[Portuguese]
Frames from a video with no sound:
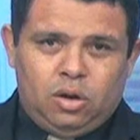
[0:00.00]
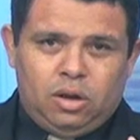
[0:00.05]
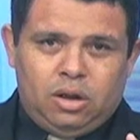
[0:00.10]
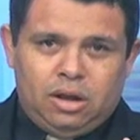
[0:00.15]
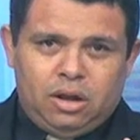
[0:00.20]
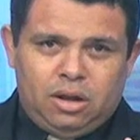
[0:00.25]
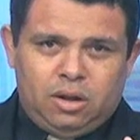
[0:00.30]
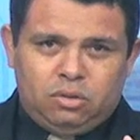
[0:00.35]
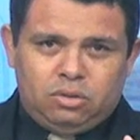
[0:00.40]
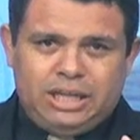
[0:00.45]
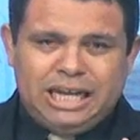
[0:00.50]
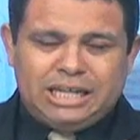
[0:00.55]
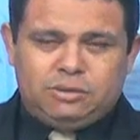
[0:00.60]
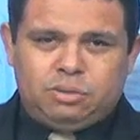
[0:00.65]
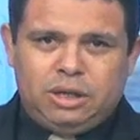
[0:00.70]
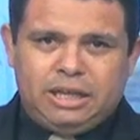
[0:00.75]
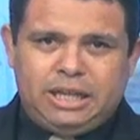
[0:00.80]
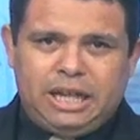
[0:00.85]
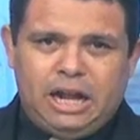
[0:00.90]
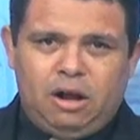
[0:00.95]
O
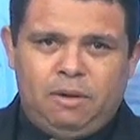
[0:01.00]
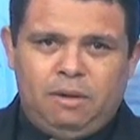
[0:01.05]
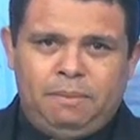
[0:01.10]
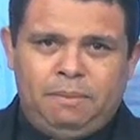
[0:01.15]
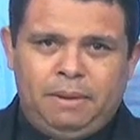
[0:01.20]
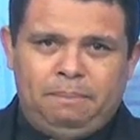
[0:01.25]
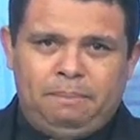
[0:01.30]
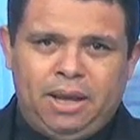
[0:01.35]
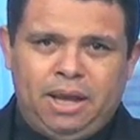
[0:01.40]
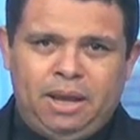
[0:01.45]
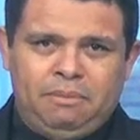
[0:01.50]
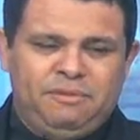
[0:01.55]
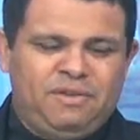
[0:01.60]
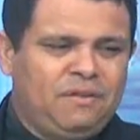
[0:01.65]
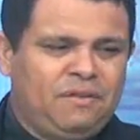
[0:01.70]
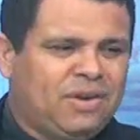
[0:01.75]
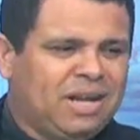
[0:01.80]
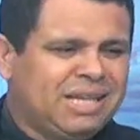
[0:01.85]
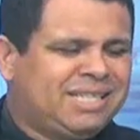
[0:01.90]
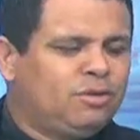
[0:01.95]
18º BPM vem
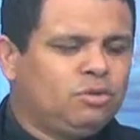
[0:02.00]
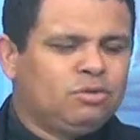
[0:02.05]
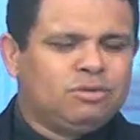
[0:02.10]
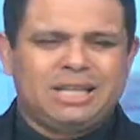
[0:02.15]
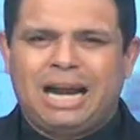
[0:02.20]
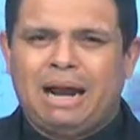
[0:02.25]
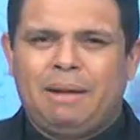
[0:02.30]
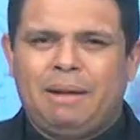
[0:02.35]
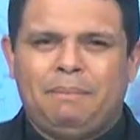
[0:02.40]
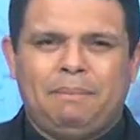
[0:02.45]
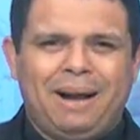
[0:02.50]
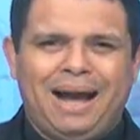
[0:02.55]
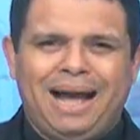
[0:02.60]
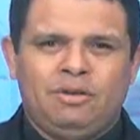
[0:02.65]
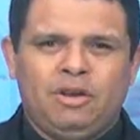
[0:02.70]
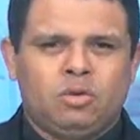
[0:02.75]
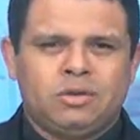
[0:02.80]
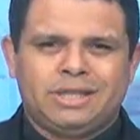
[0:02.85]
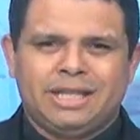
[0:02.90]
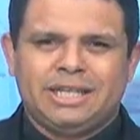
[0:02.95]
fazendo um trabalho
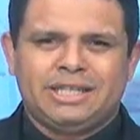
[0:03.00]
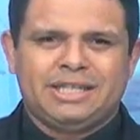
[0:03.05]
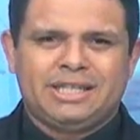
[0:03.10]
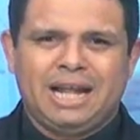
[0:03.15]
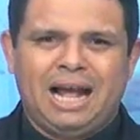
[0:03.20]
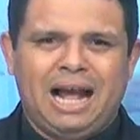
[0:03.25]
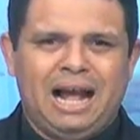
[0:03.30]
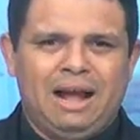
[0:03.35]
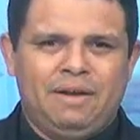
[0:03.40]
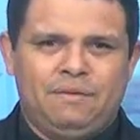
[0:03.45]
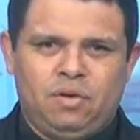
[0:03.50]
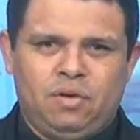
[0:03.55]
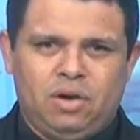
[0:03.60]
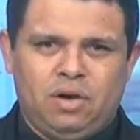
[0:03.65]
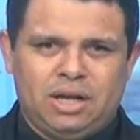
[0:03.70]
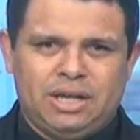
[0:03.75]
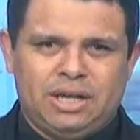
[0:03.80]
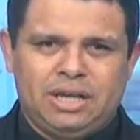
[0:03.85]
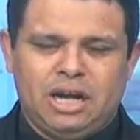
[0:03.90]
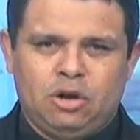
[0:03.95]
incontestável
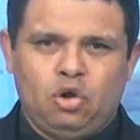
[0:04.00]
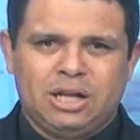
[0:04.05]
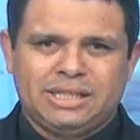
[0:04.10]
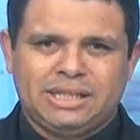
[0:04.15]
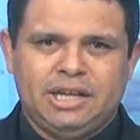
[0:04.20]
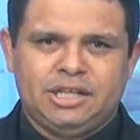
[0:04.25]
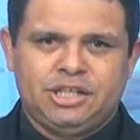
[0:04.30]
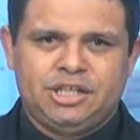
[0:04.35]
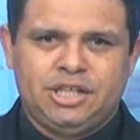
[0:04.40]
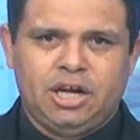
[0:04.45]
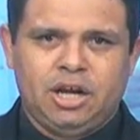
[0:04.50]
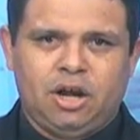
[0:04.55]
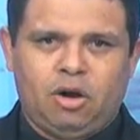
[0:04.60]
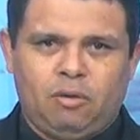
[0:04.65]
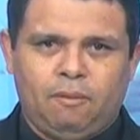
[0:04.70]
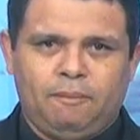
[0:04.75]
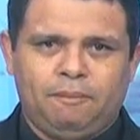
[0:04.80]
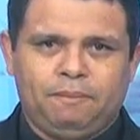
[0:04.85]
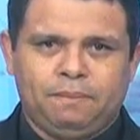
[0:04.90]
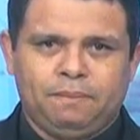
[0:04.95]
aqui na nossa região,
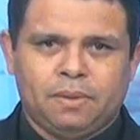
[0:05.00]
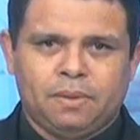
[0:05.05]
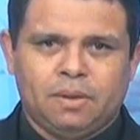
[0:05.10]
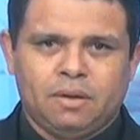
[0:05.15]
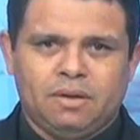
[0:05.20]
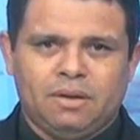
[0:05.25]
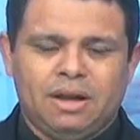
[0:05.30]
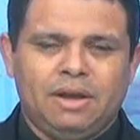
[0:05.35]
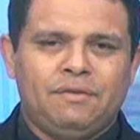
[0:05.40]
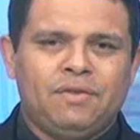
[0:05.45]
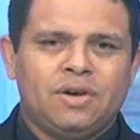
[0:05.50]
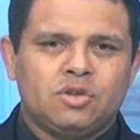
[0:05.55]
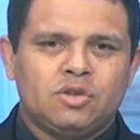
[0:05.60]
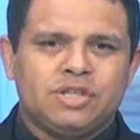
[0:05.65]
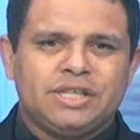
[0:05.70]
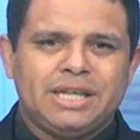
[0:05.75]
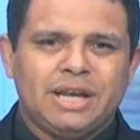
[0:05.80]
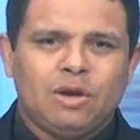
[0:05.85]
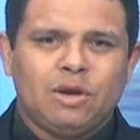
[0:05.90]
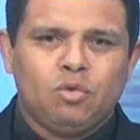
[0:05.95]
levando
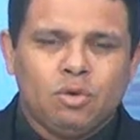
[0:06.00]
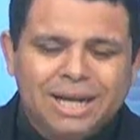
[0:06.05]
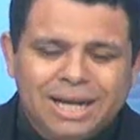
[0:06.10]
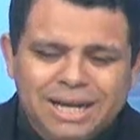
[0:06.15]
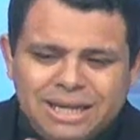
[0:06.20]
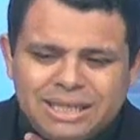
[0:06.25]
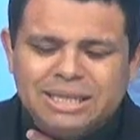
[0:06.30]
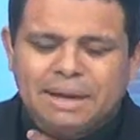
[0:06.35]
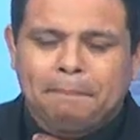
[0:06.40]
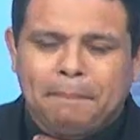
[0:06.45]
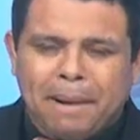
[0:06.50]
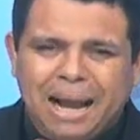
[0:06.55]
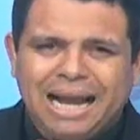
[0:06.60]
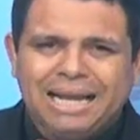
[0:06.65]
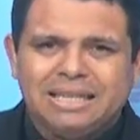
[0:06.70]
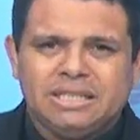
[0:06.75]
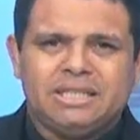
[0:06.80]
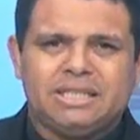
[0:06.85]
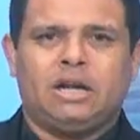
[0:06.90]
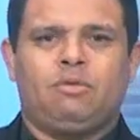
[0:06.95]
segurança,
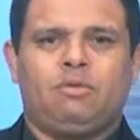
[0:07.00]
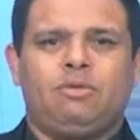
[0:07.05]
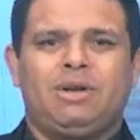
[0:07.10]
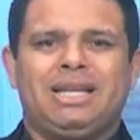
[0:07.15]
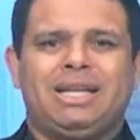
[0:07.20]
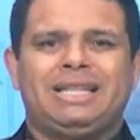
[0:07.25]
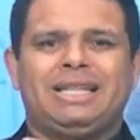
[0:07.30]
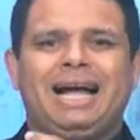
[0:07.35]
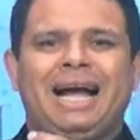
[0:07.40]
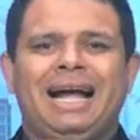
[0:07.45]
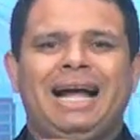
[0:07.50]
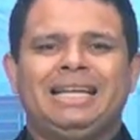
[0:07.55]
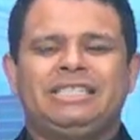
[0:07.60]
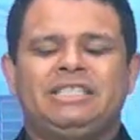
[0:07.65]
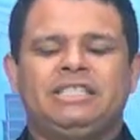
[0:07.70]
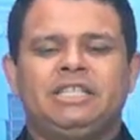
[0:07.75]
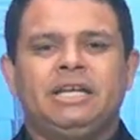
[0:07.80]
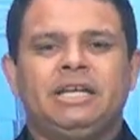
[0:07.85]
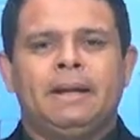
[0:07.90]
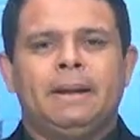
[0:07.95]
paz e
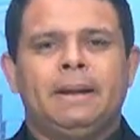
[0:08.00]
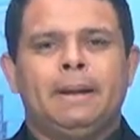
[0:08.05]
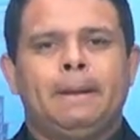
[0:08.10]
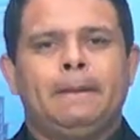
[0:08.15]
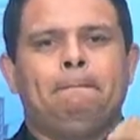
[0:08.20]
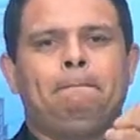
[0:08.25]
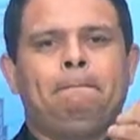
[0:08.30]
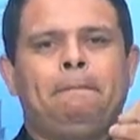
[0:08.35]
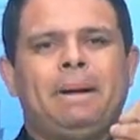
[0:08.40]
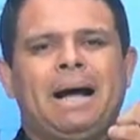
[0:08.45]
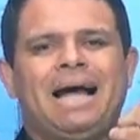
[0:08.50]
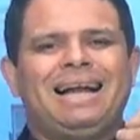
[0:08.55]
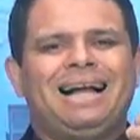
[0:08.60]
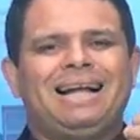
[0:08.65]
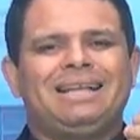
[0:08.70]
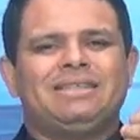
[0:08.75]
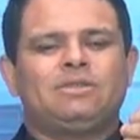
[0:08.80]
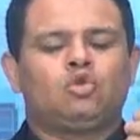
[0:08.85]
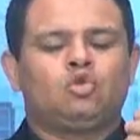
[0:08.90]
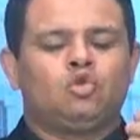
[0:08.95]
tranquilidade
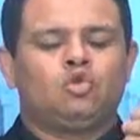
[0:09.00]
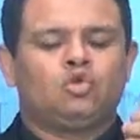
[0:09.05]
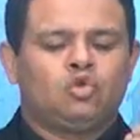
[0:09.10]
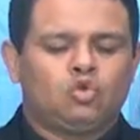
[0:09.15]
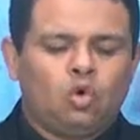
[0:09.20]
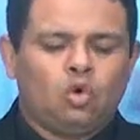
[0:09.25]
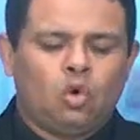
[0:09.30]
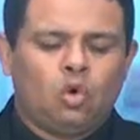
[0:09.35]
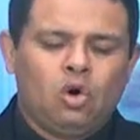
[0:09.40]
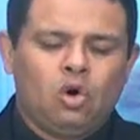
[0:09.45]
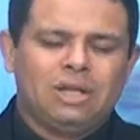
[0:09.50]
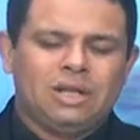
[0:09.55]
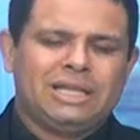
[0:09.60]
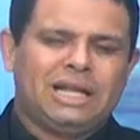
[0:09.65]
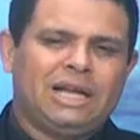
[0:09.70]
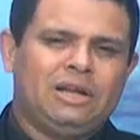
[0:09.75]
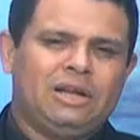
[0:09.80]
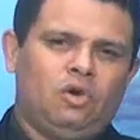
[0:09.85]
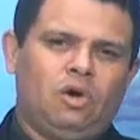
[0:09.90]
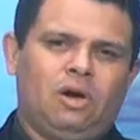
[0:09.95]
para toda a
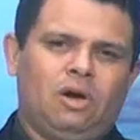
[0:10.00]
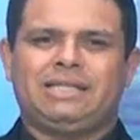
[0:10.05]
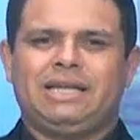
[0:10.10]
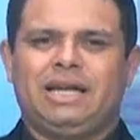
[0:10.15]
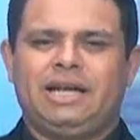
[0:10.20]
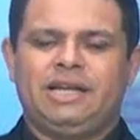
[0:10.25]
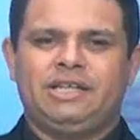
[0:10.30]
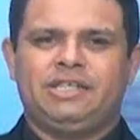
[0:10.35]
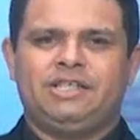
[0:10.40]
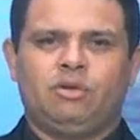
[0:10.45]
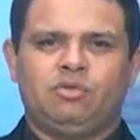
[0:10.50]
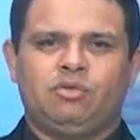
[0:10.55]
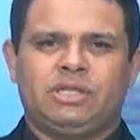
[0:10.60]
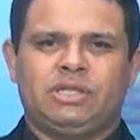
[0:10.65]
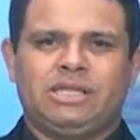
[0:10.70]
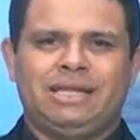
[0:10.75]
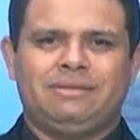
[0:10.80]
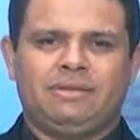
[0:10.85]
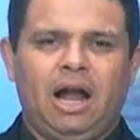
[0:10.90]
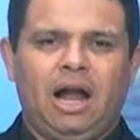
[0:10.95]
nossa região
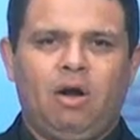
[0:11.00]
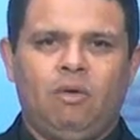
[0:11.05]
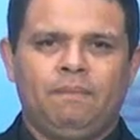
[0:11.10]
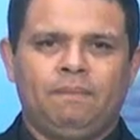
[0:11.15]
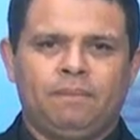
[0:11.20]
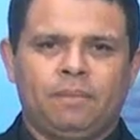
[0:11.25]
central.